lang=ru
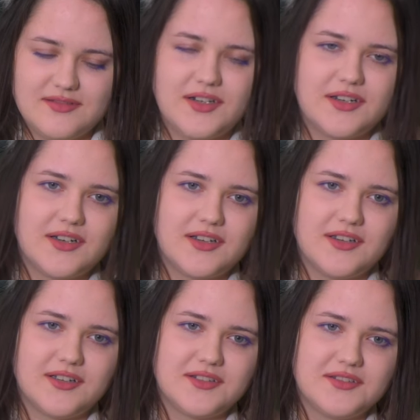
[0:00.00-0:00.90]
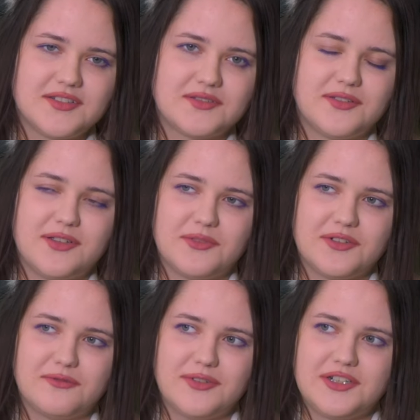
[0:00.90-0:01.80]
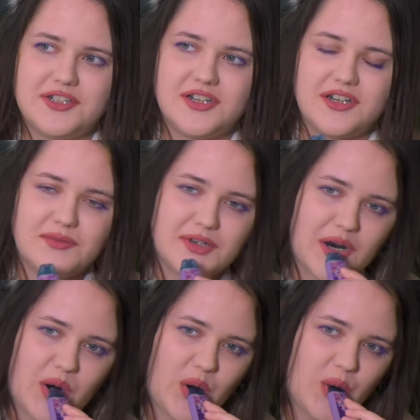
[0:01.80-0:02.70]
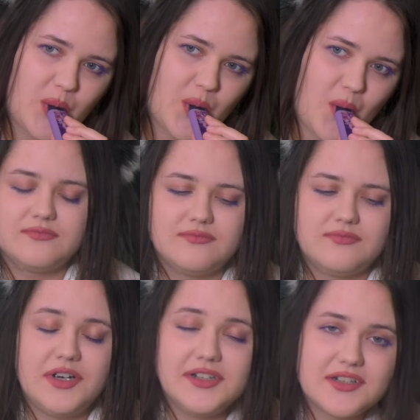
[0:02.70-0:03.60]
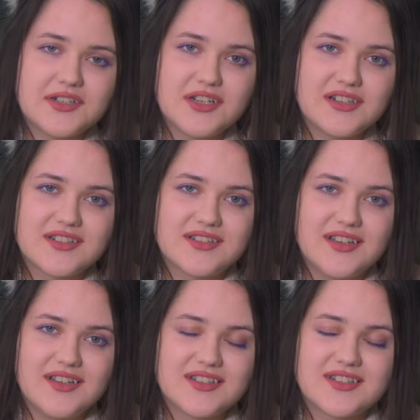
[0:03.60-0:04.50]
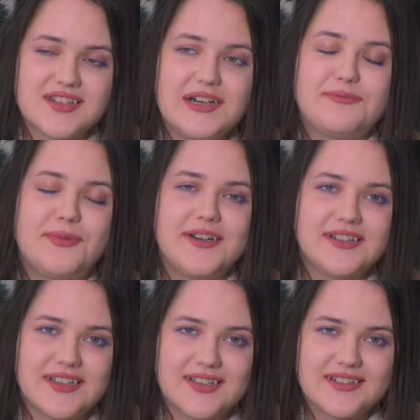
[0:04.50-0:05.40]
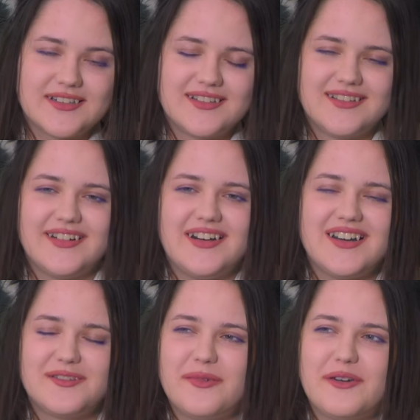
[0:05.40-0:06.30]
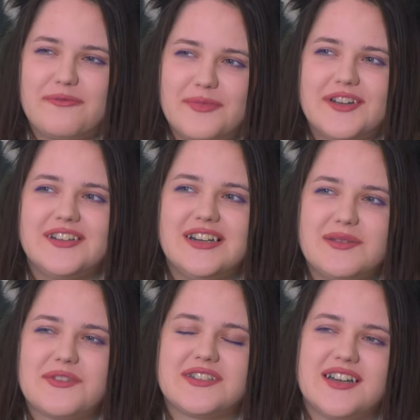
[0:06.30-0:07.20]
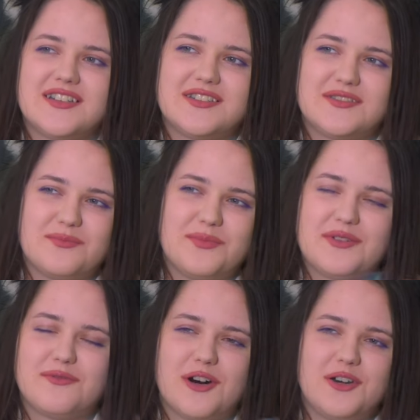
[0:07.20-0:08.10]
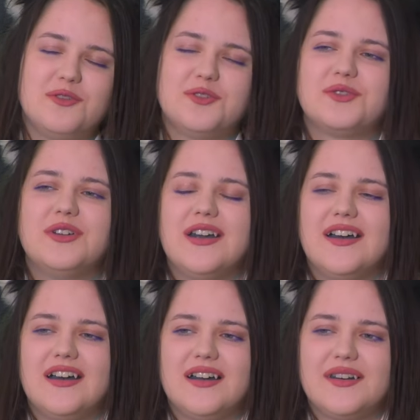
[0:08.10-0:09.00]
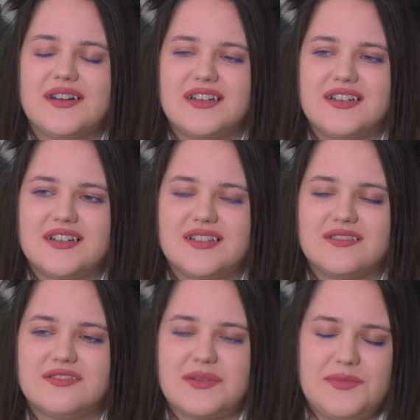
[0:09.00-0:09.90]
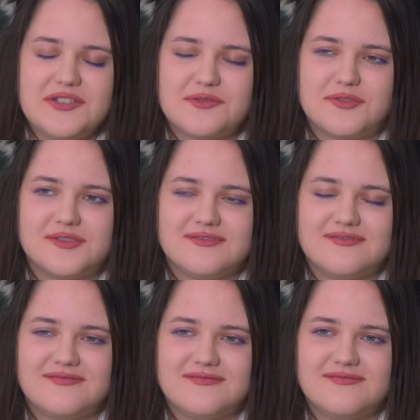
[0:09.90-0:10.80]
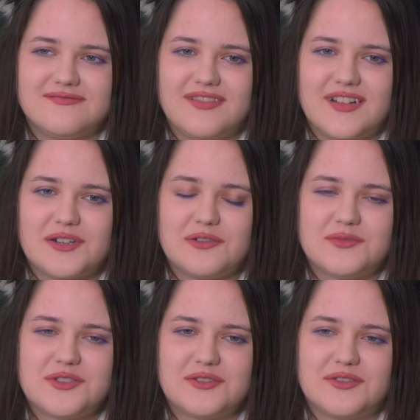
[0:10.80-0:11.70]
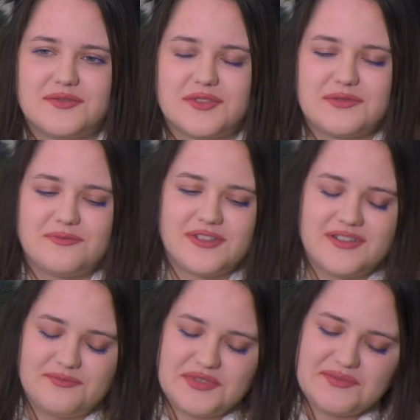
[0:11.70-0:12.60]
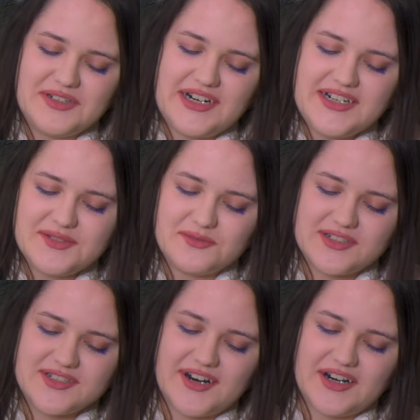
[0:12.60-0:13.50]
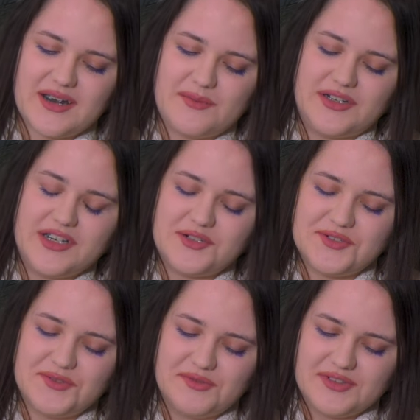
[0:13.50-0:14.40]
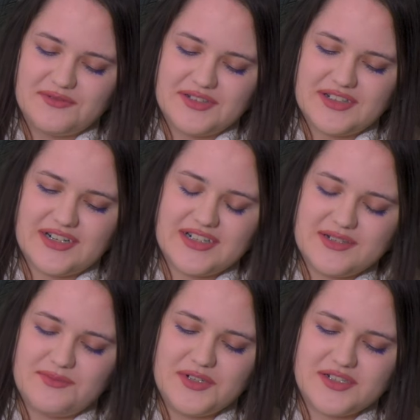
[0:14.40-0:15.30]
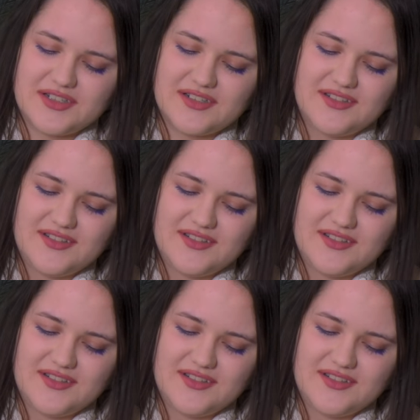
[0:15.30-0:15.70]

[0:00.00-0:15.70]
А не как я со своими увлечениями. Этот чел состоит, состоит в ПНД. Я думала в ПНД написать по его району э, записку, о том, что вот вы посмотрите вот со скринами, да, что он вот в интернете пишет.